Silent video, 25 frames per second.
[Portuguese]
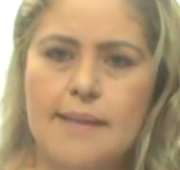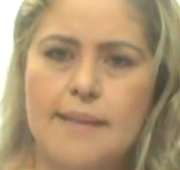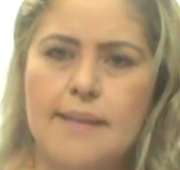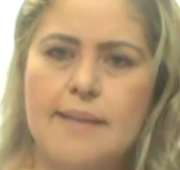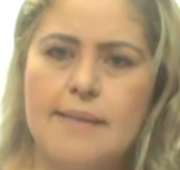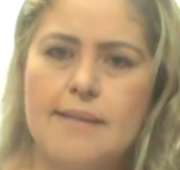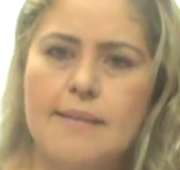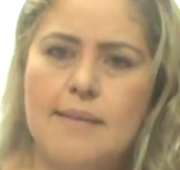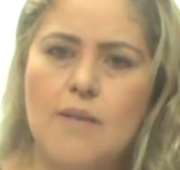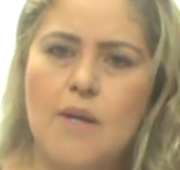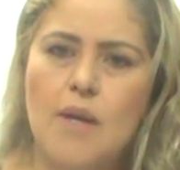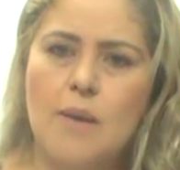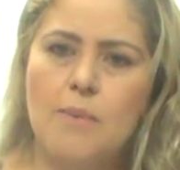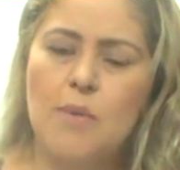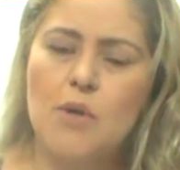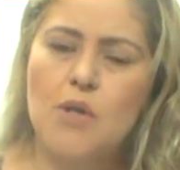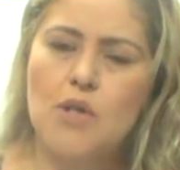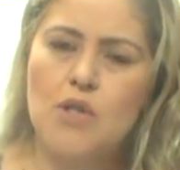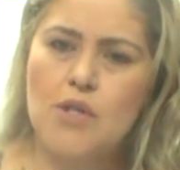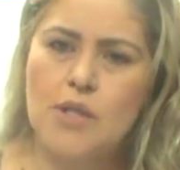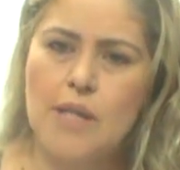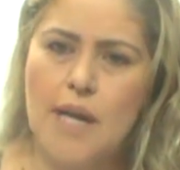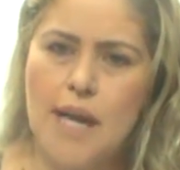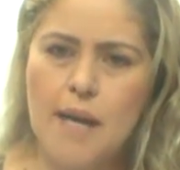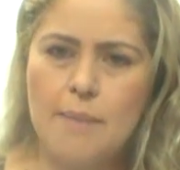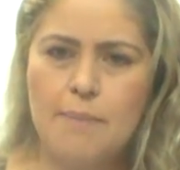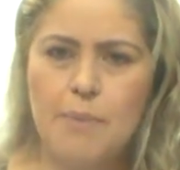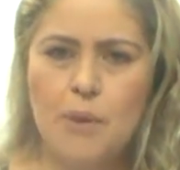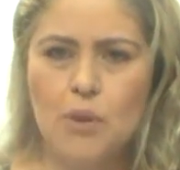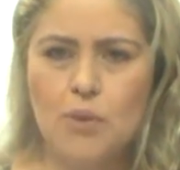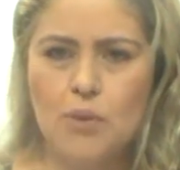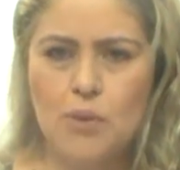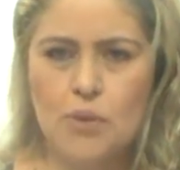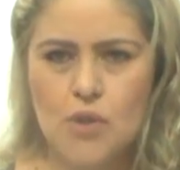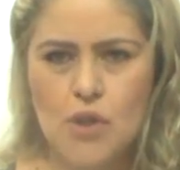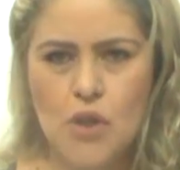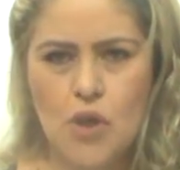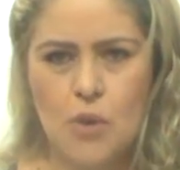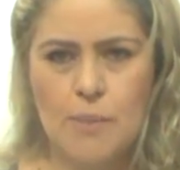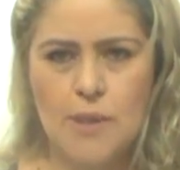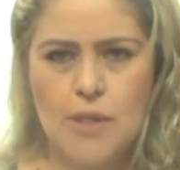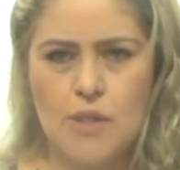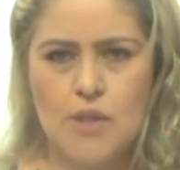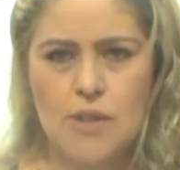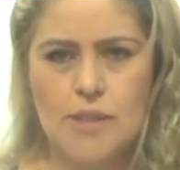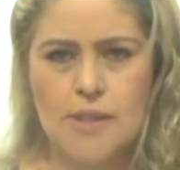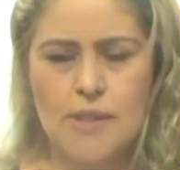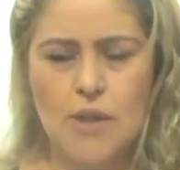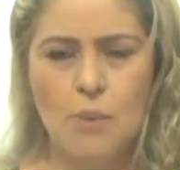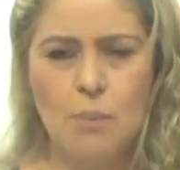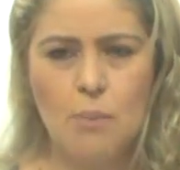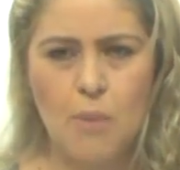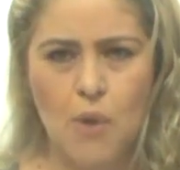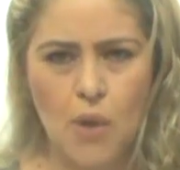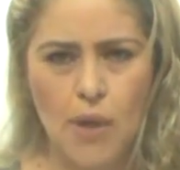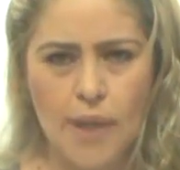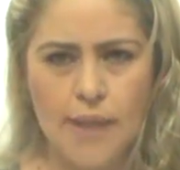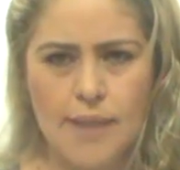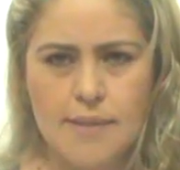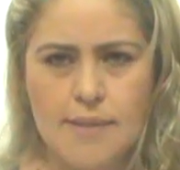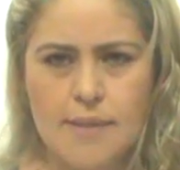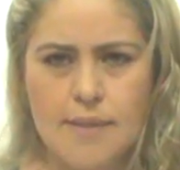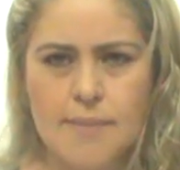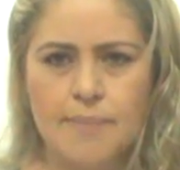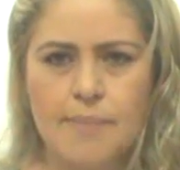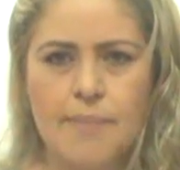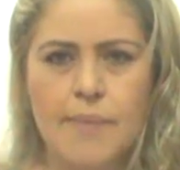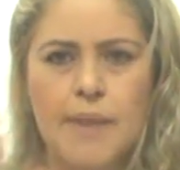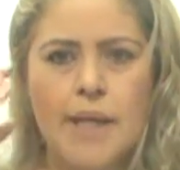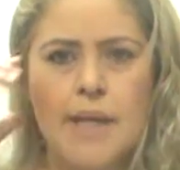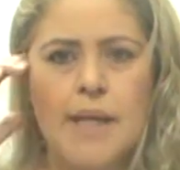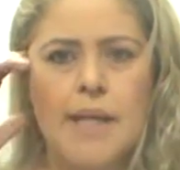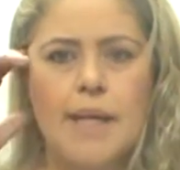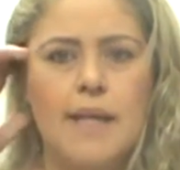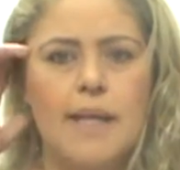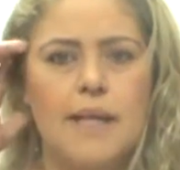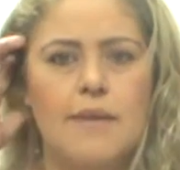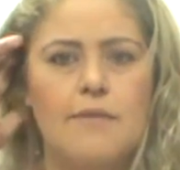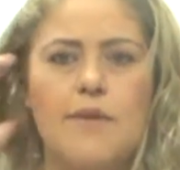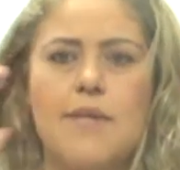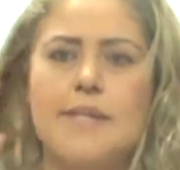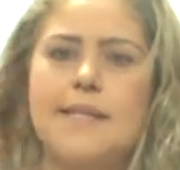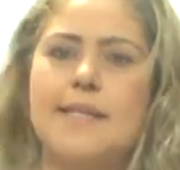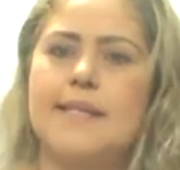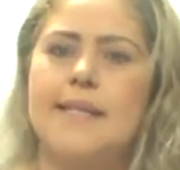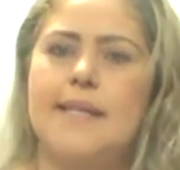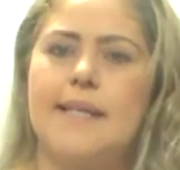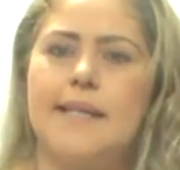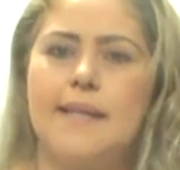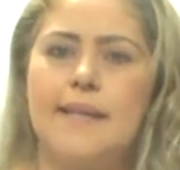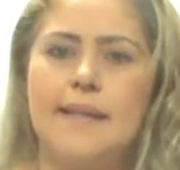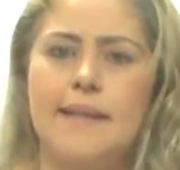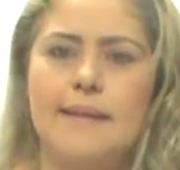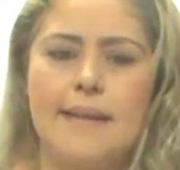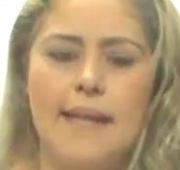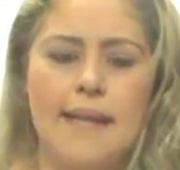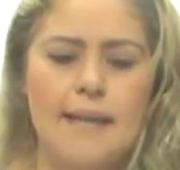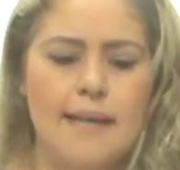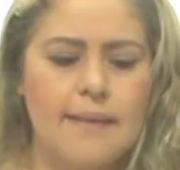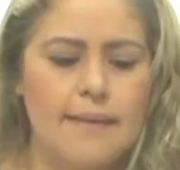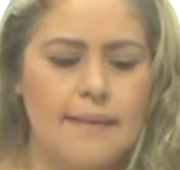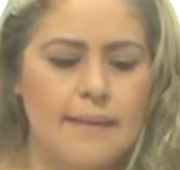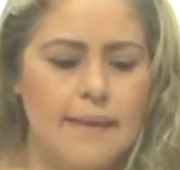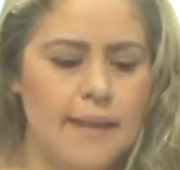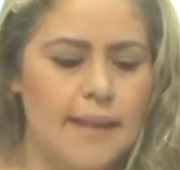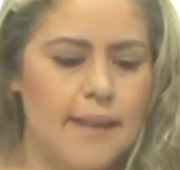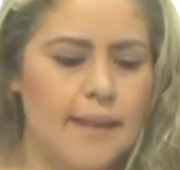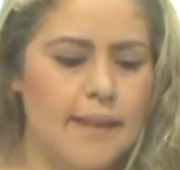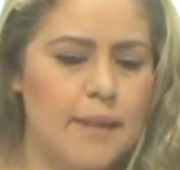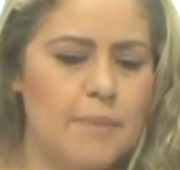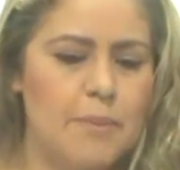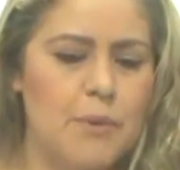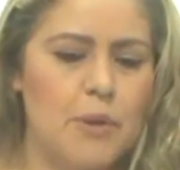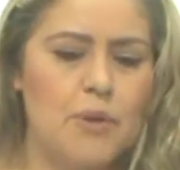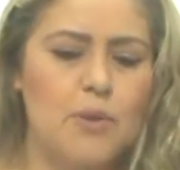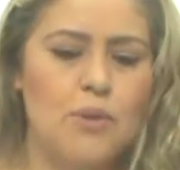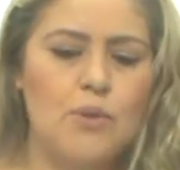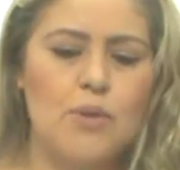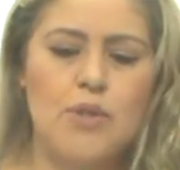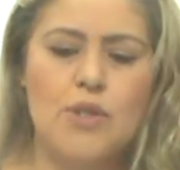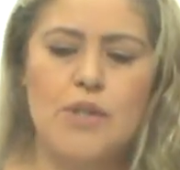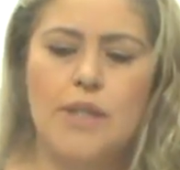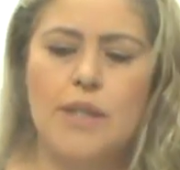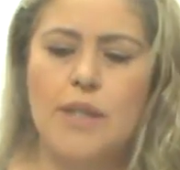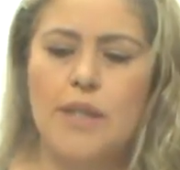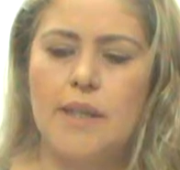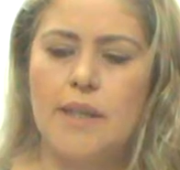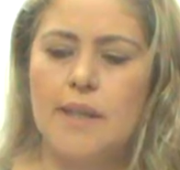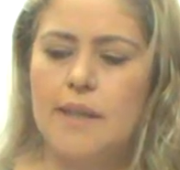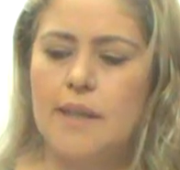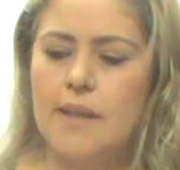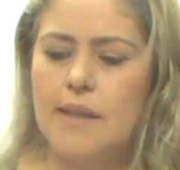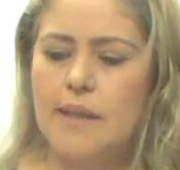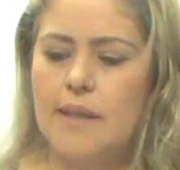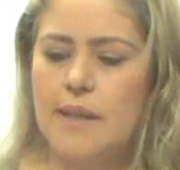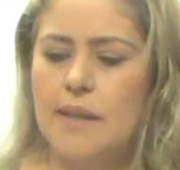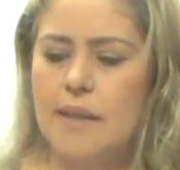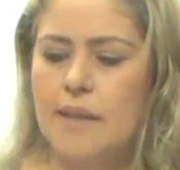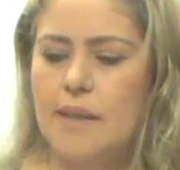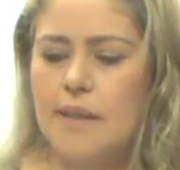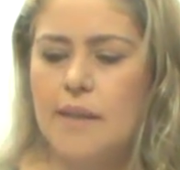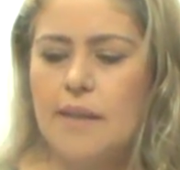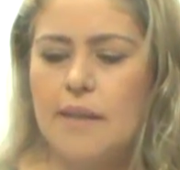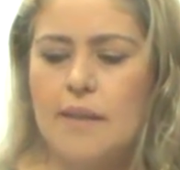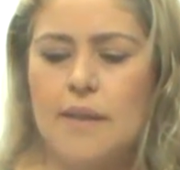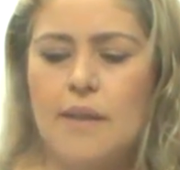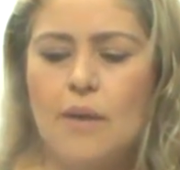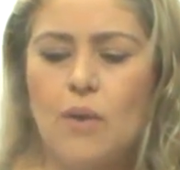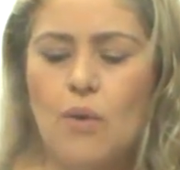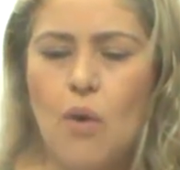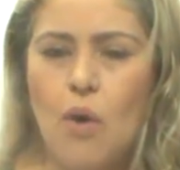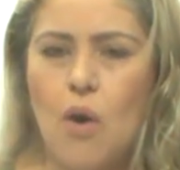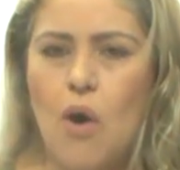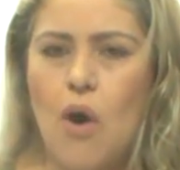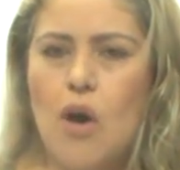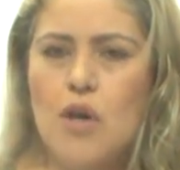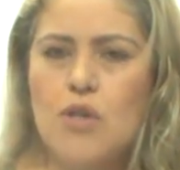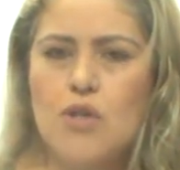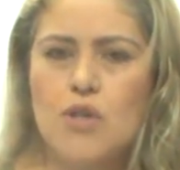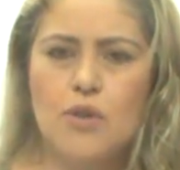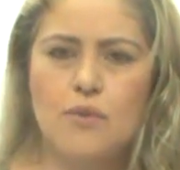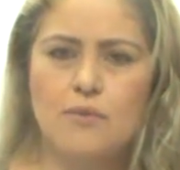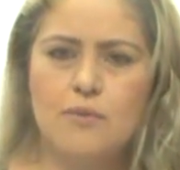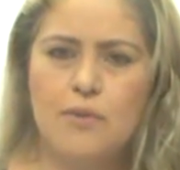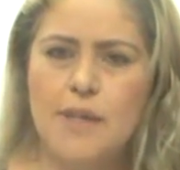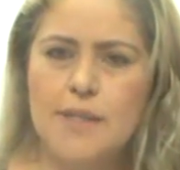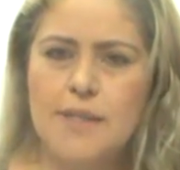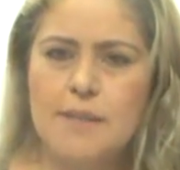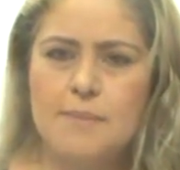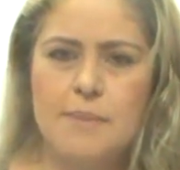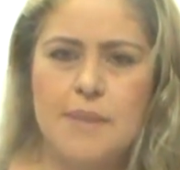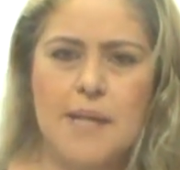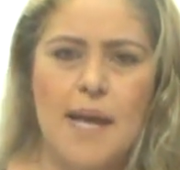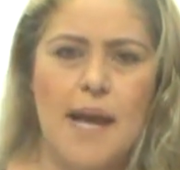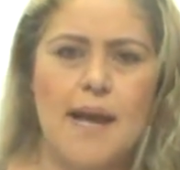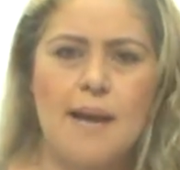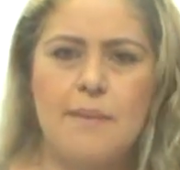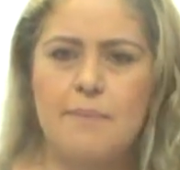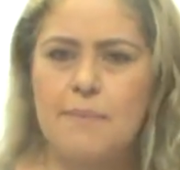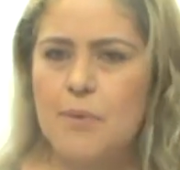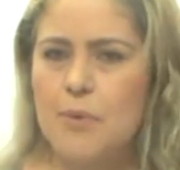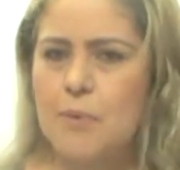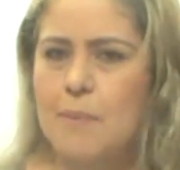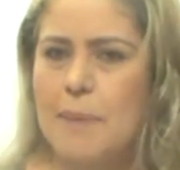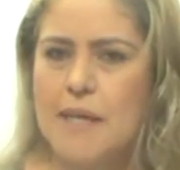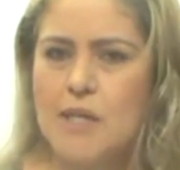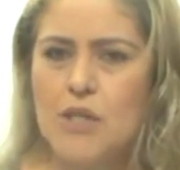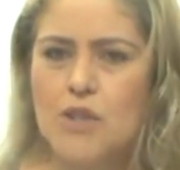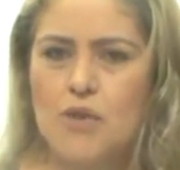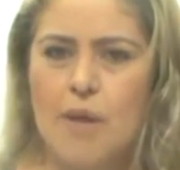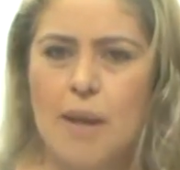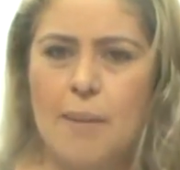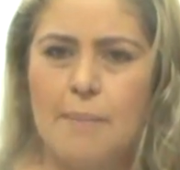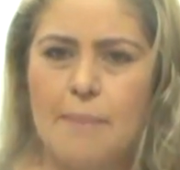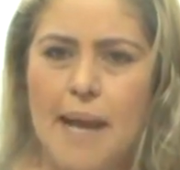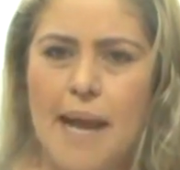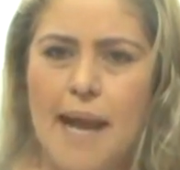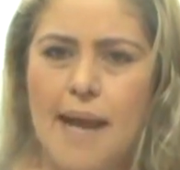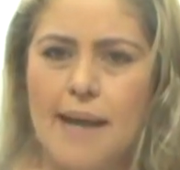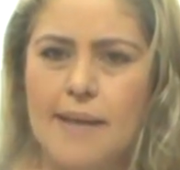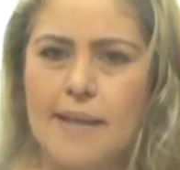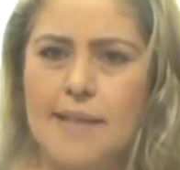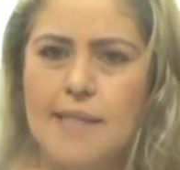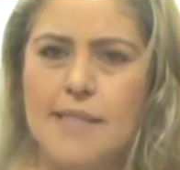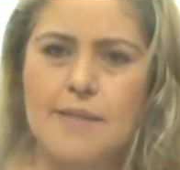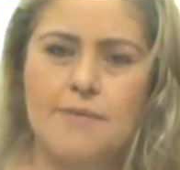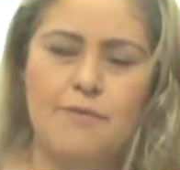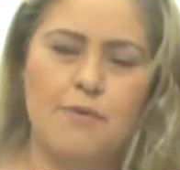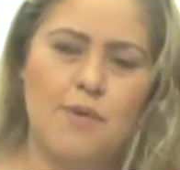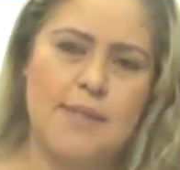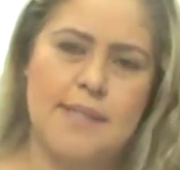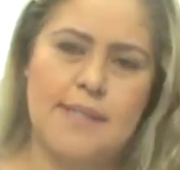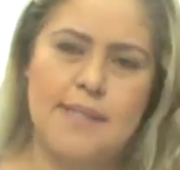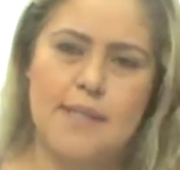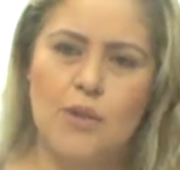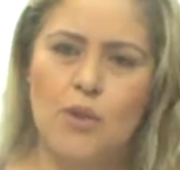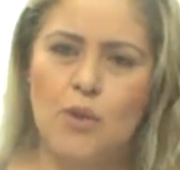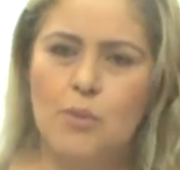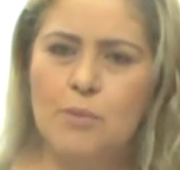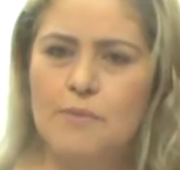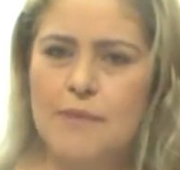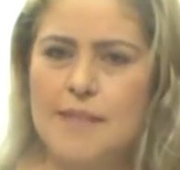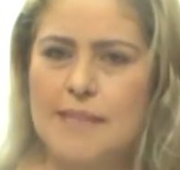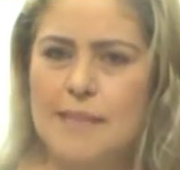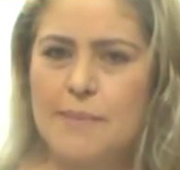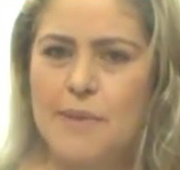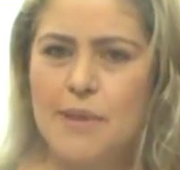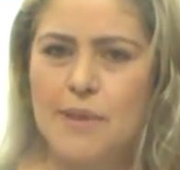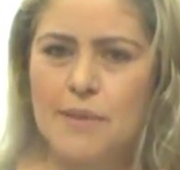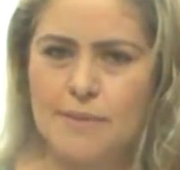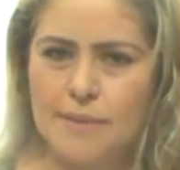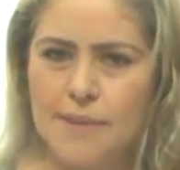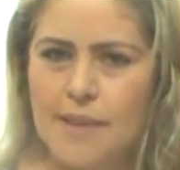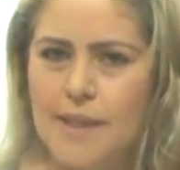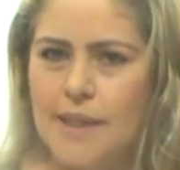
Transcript: A intenção é mostrar produtos realmente que são bons, que você tem que ter, produtos que, que eu gosto. Não foi simplesmente ah, por paixão a marca, que se for assim todo mundo vai saber,